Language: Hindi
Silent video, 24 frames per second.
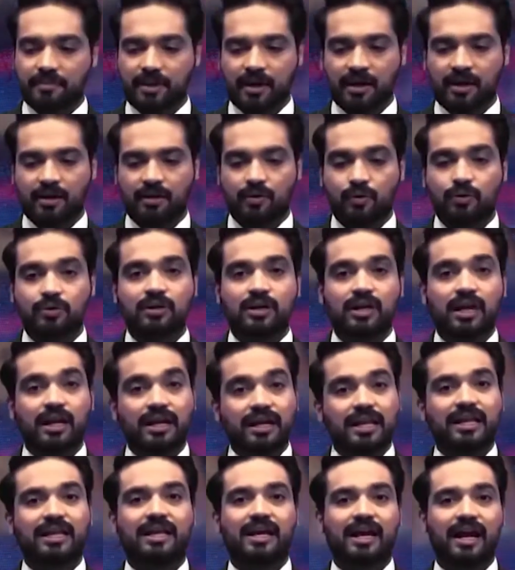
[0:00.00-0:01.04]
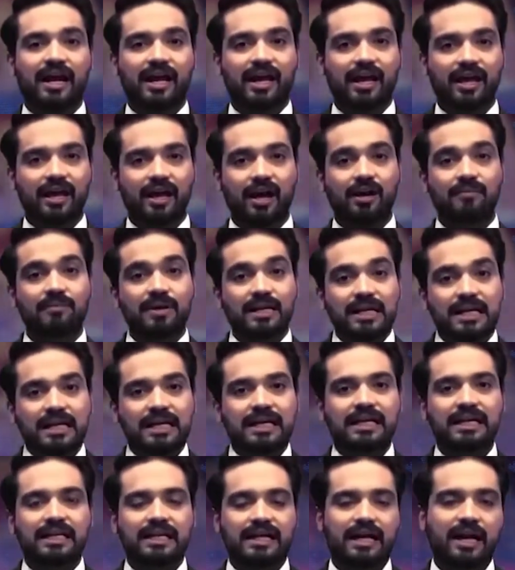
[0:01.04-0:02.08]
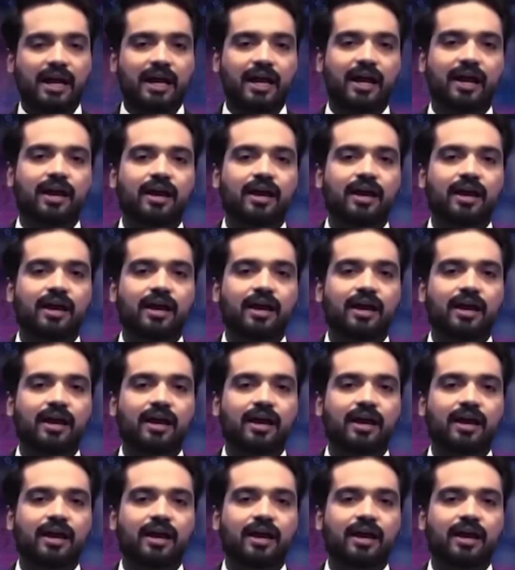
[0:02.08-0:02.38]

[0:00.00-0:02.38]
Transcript: ख़ुद करके दिखाया है अमल करके दिखाया